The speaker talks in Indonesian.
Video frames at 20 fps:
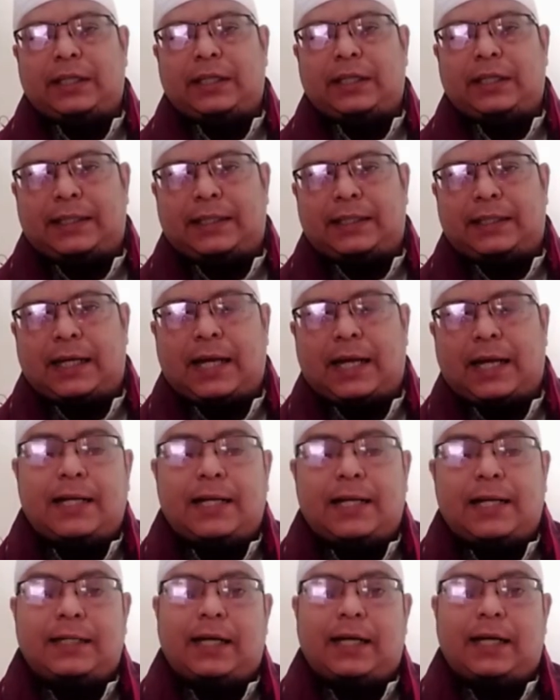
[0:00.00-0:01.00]
Idul
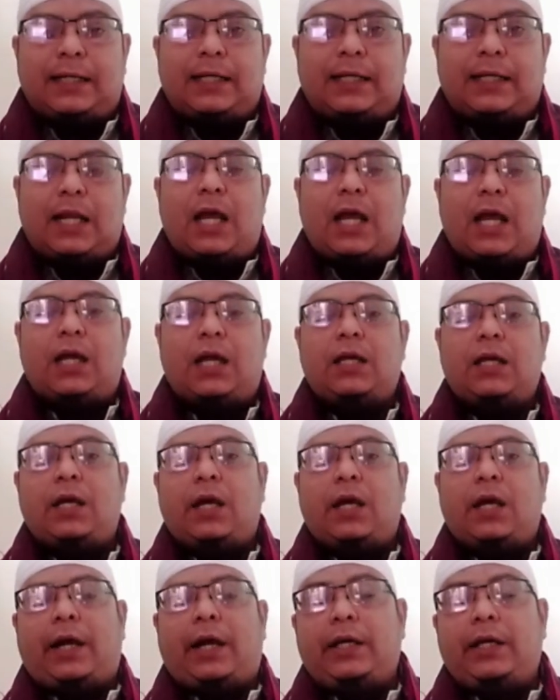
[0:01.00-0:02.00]
Adha.
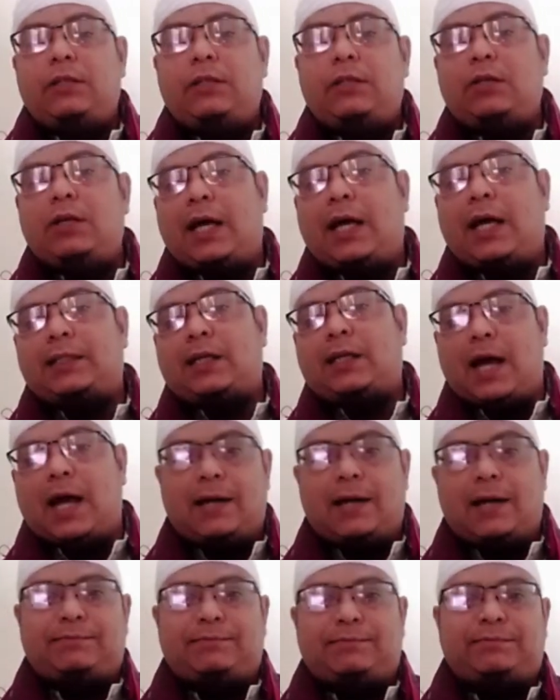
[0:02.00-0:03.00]
Yaitu
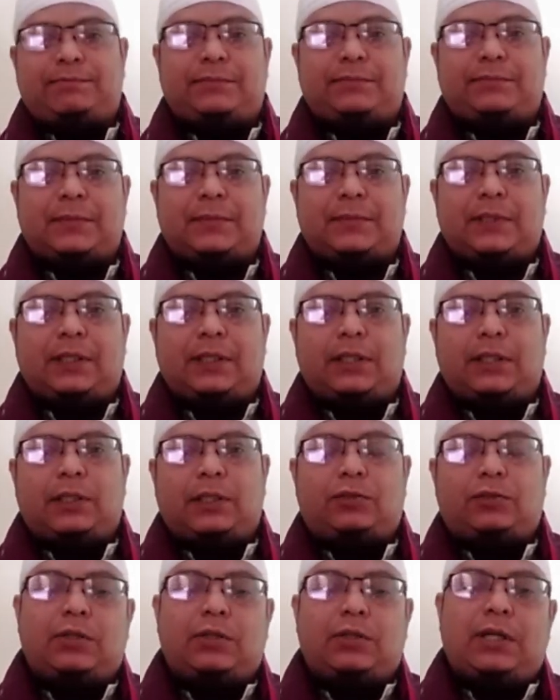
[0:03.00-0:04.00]
lebaran
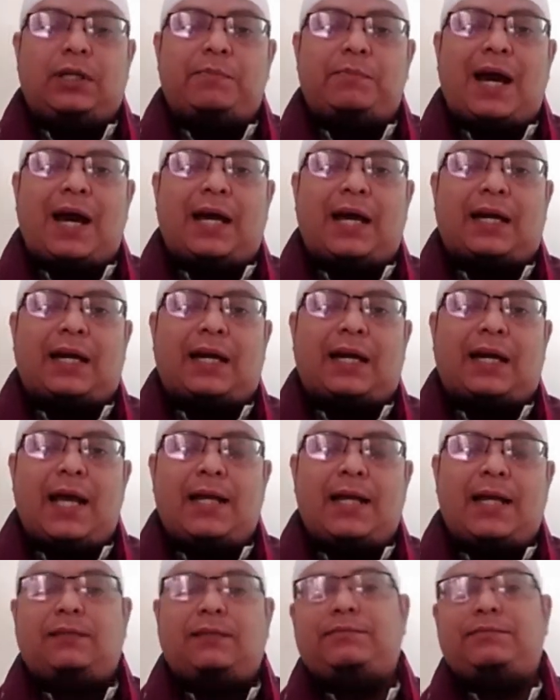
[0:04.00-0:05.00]
kur
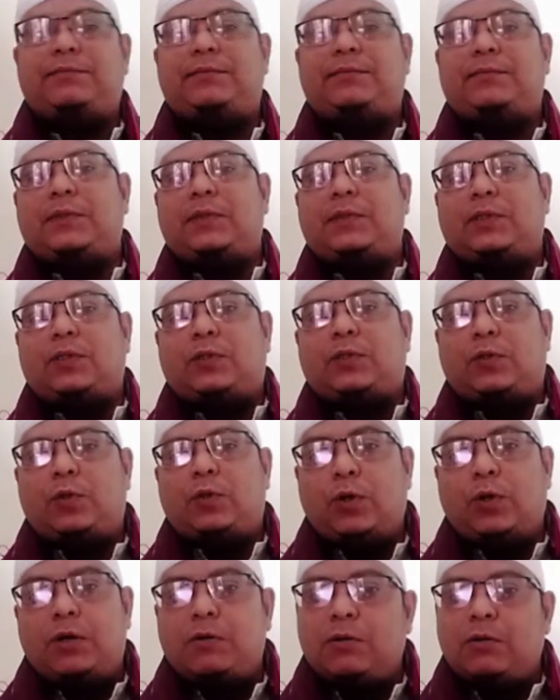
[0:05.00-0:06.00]
kurban.
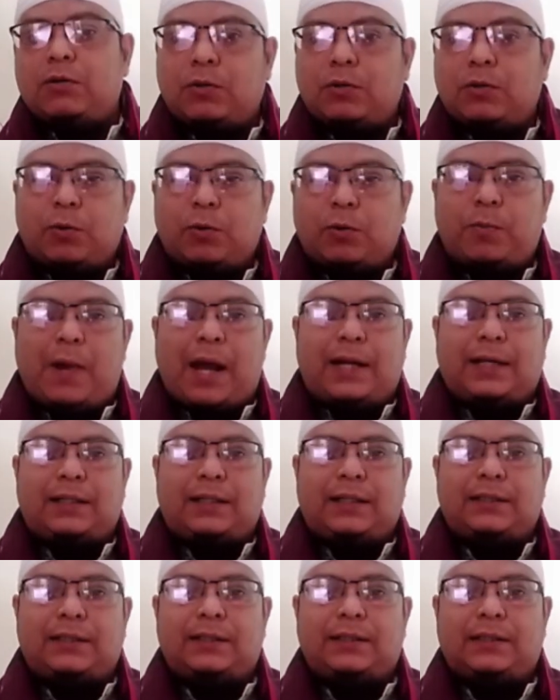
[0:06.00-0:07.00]
Yang mana
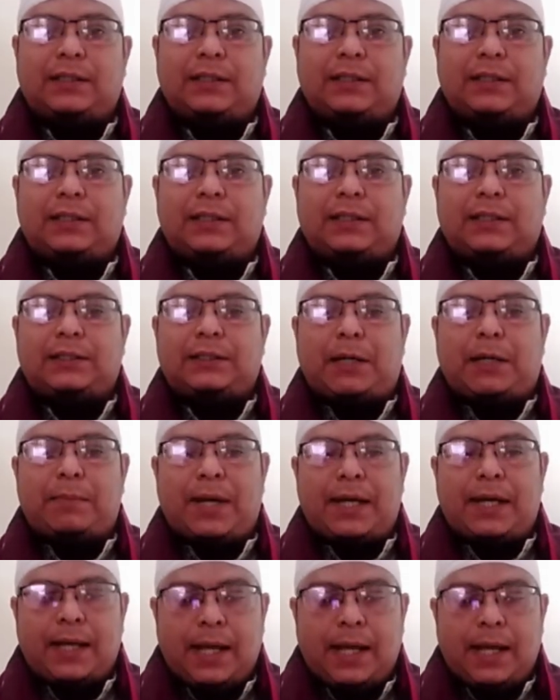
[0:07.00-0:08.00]

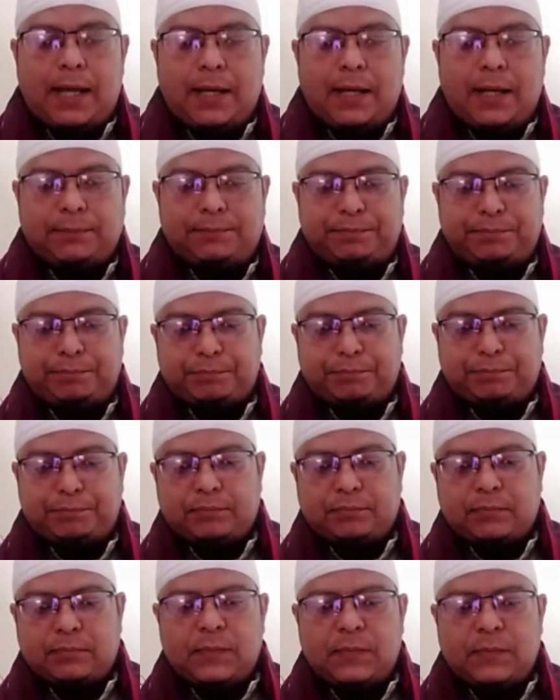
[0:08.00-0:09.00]
Idul Adha ini
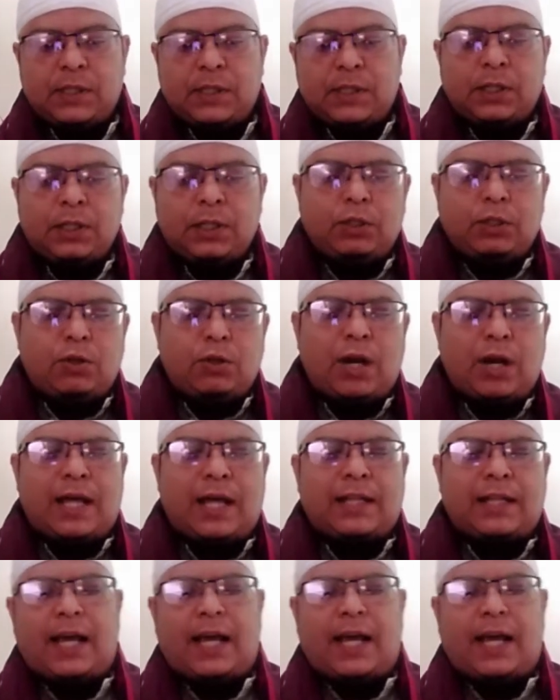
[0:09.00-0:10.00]
kita
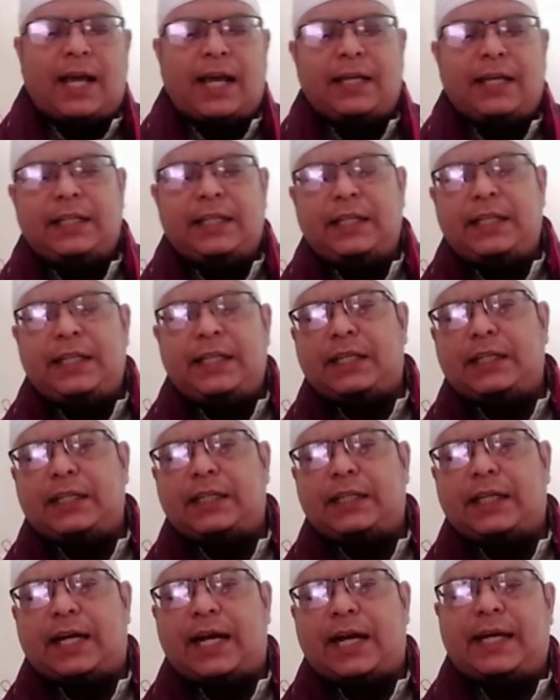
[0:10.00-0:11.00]
rayakan
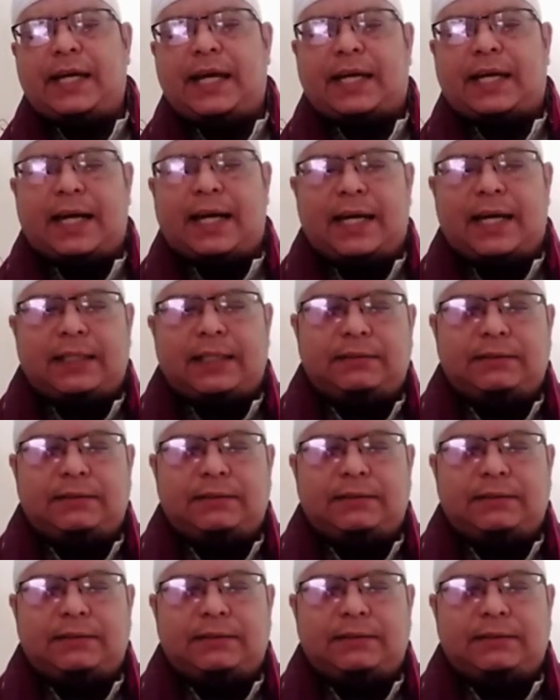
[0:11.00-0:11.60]
itu selama